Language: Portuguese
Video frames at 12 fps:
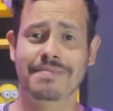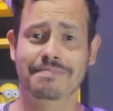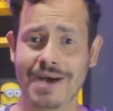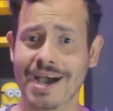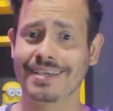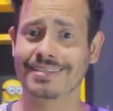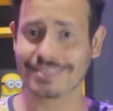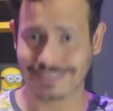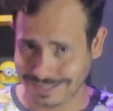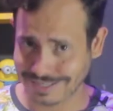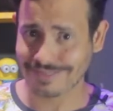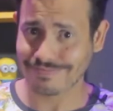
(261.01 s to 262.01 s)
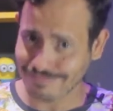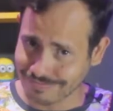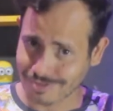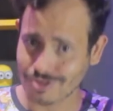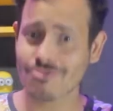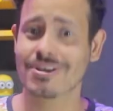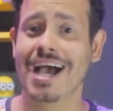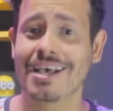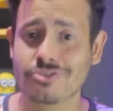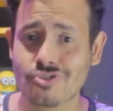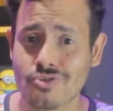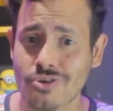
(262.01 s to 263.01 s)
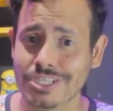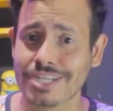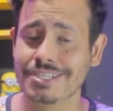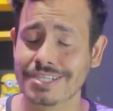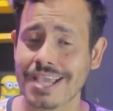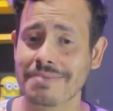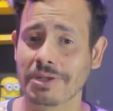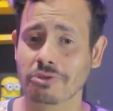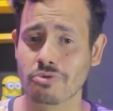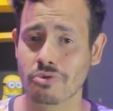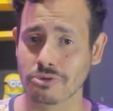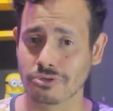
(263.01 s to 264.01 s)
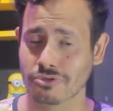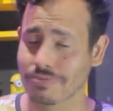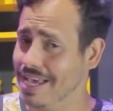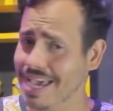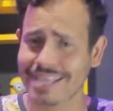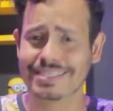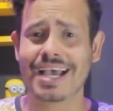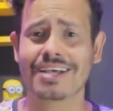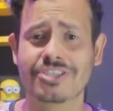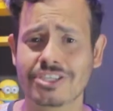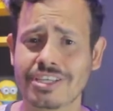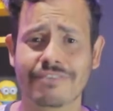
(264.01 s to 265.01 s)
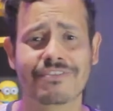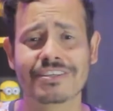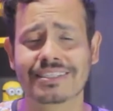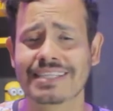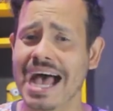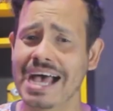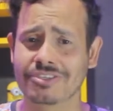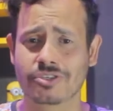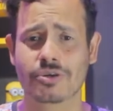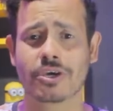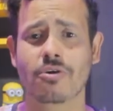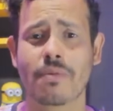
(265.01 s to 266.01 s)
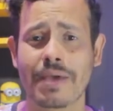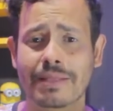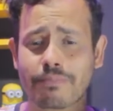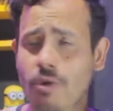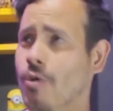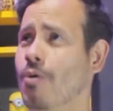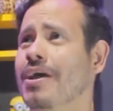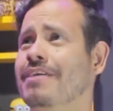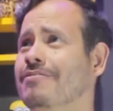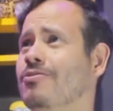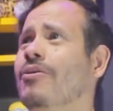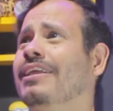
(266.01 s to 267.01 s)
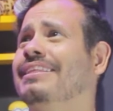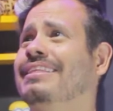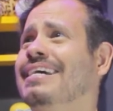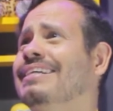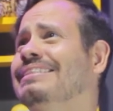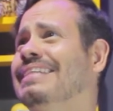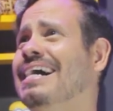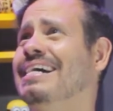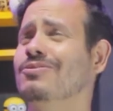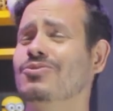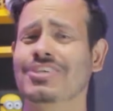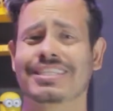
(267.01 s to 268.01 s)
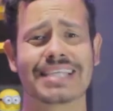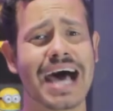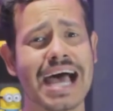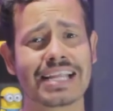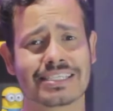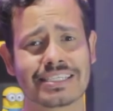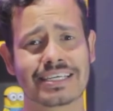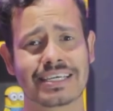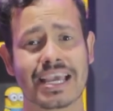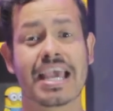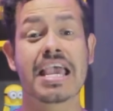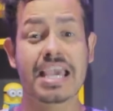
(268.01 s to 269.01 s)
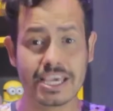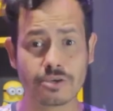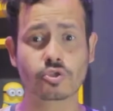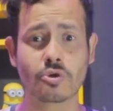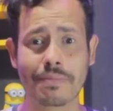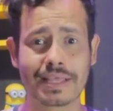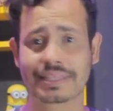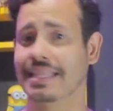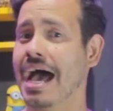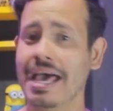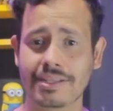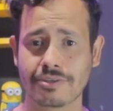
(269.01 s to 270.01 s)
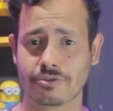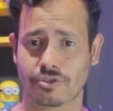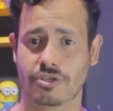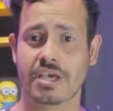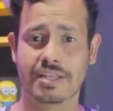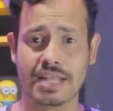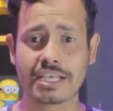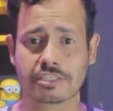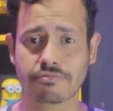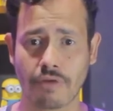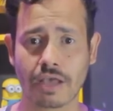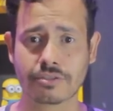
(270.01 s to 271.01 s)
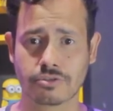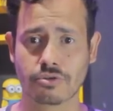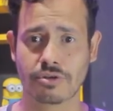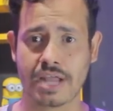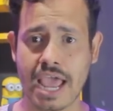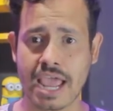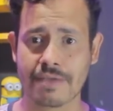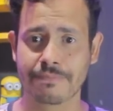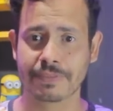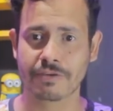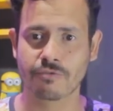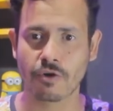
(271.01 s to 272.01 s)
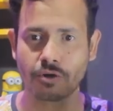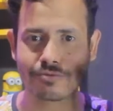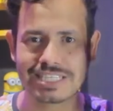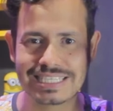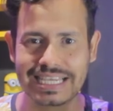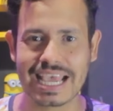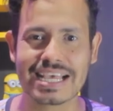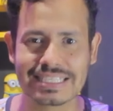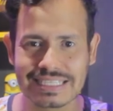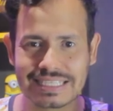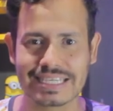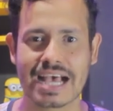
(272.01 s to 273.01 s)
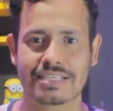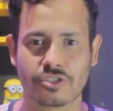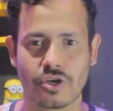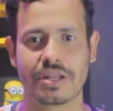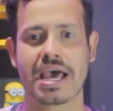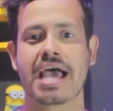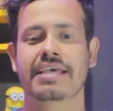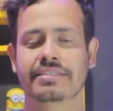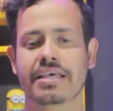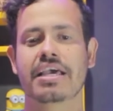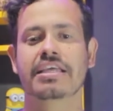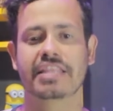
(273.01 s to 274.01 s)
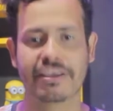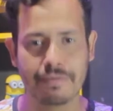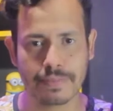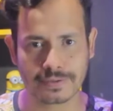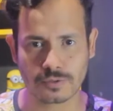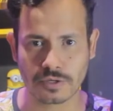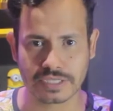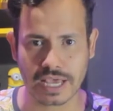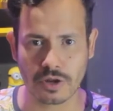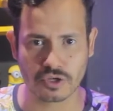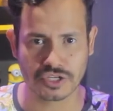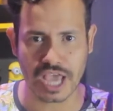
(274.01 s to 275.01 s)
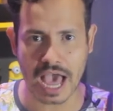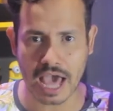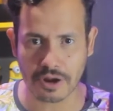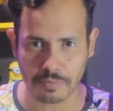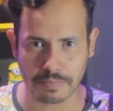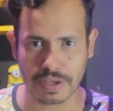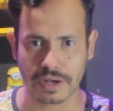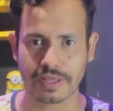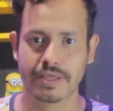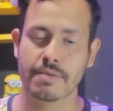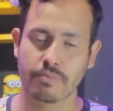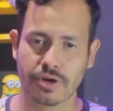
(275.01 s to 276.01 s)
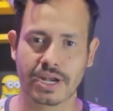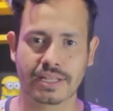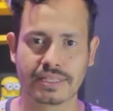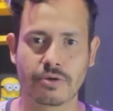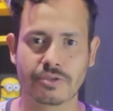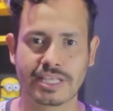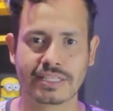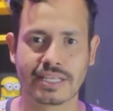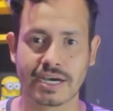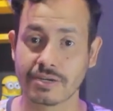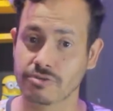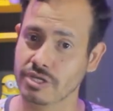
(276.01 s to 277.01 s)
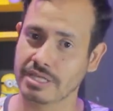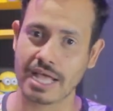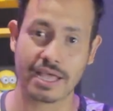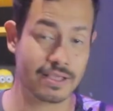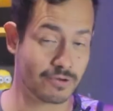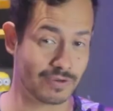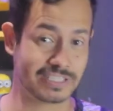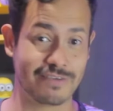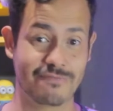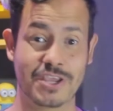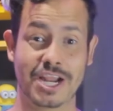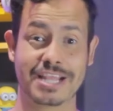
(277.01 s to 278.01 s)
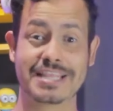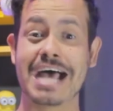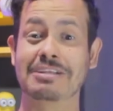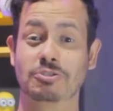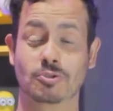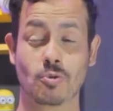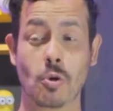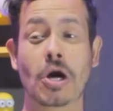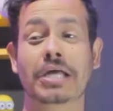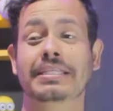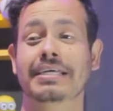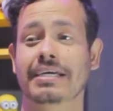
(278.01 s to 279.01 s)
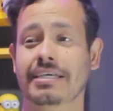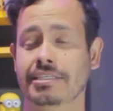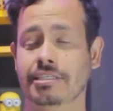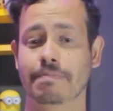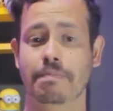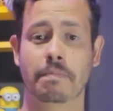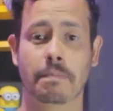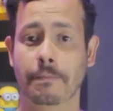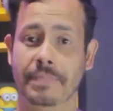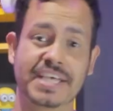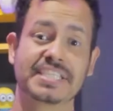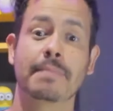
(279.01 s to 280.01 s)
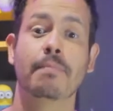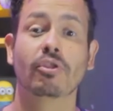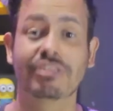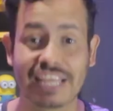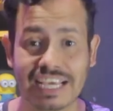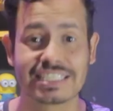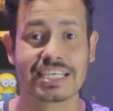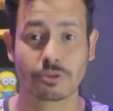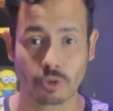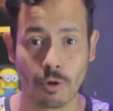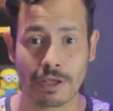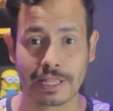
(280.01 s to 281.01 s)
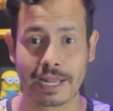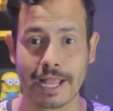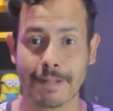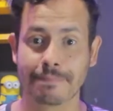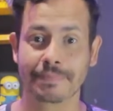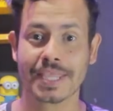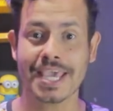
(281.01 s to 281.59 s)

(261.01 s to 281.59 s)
Mas o caso de hoje é de Ney Mato Grosso, esse artista fantástico que comemorou 80 anos de idade. E os comentários nas fotos do Ney foram sensacionais. Teve pessoas que elogiaram pela, por ele ter 80 anos e estar tá com essa viralidade toda, esse essa potência toda, né?